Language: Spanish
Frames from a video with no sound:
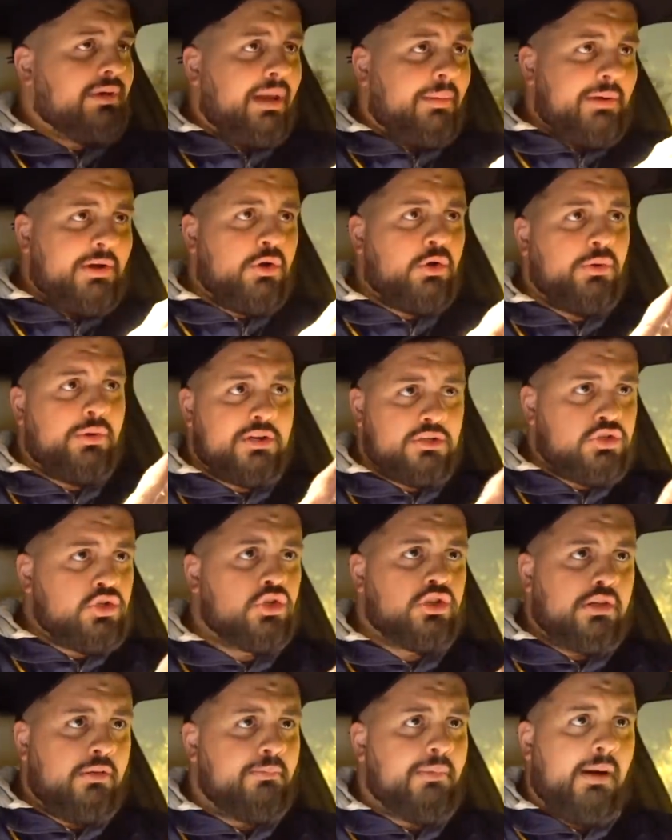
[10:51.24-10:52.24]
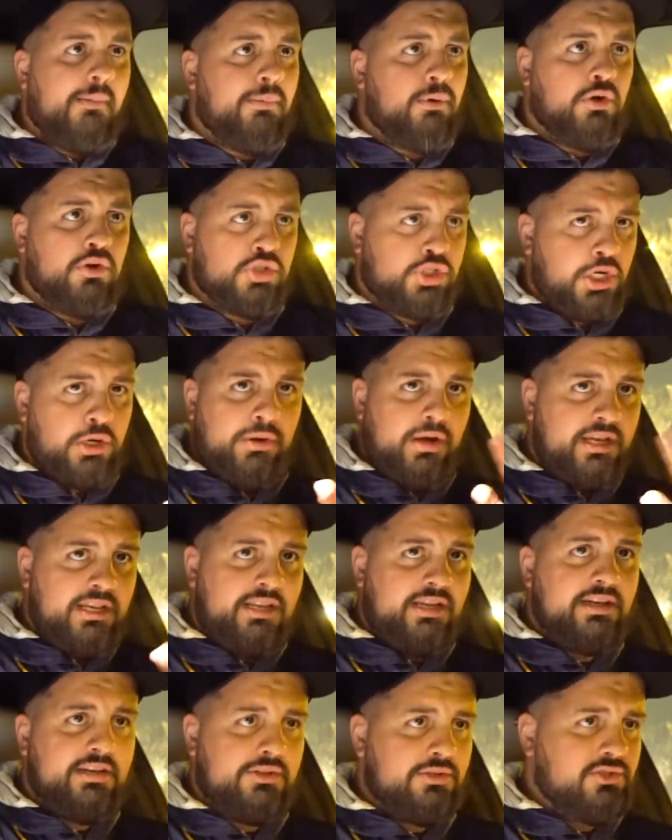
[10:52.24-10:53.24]
mejor versión de Papo lleva a
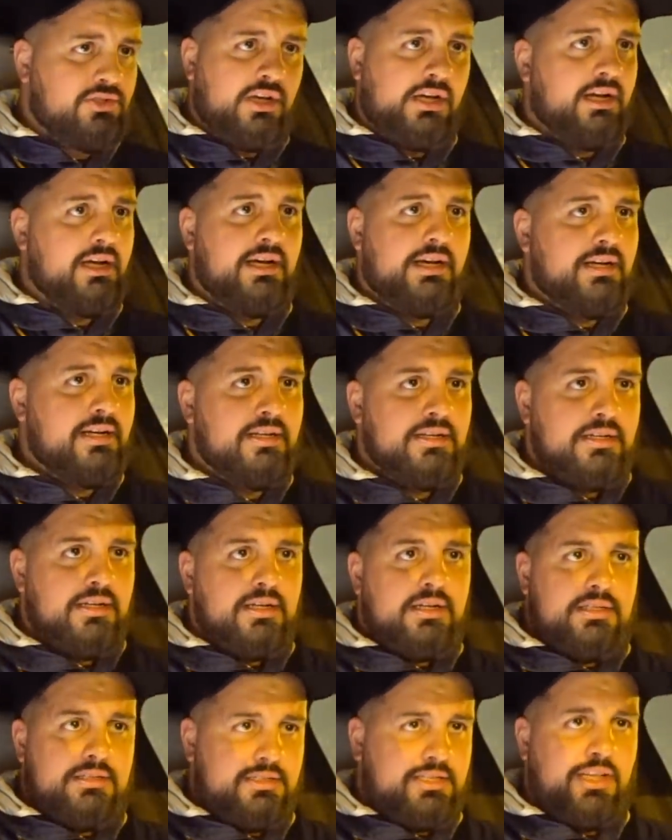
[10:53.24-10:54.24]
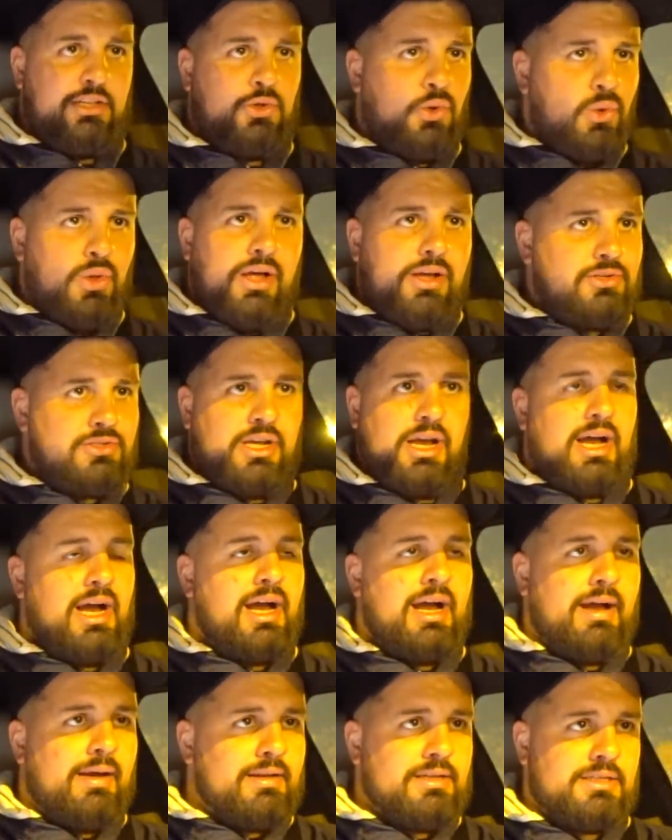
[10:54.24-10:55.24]
Inier, o sea, sin duda. O
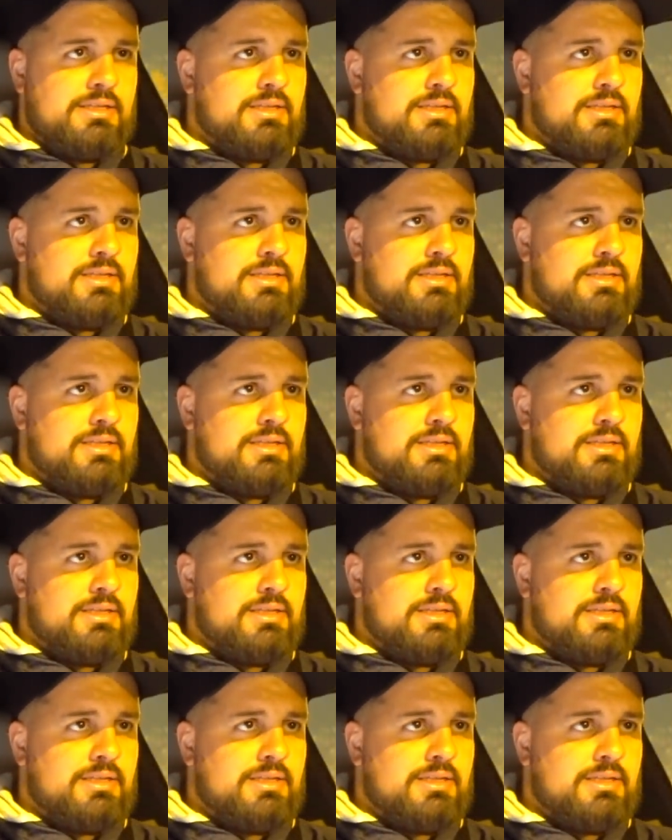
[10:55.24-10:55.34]
sea,